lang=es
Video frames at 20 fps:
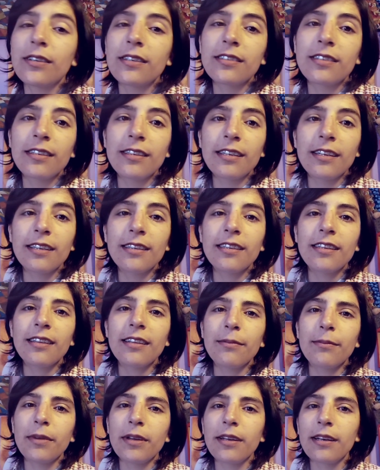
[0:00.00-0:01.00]
descendiente de
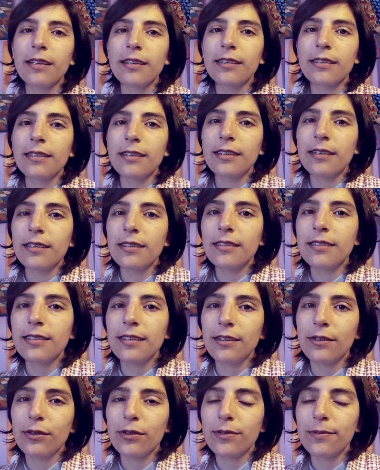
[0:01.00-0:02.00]
inmigrantes
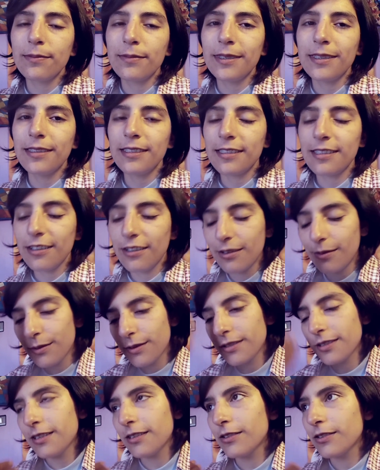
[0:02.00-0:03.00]
sirios,
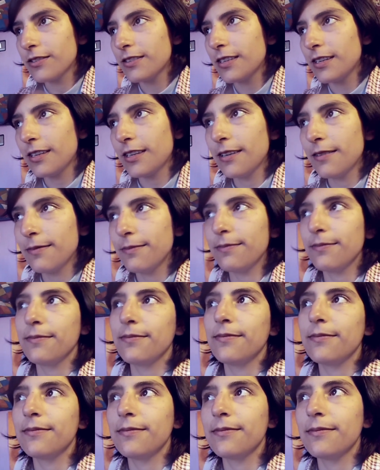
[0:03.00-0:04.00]
25% sirio.
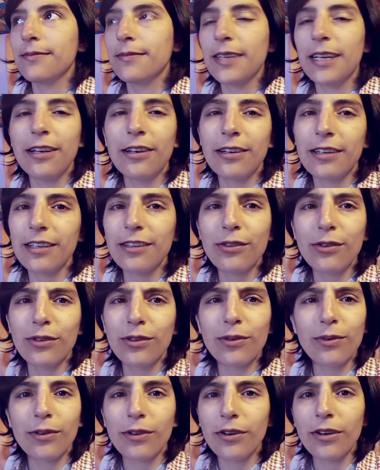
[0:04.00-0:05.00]
Y el resto es
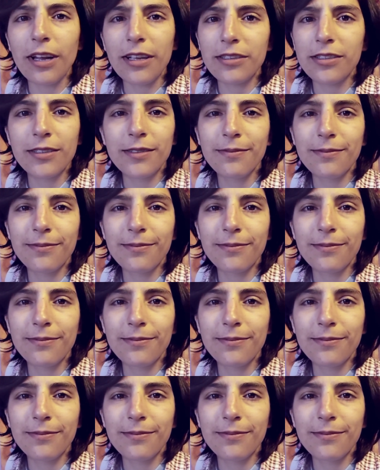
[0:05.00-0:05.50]
todo un colacho.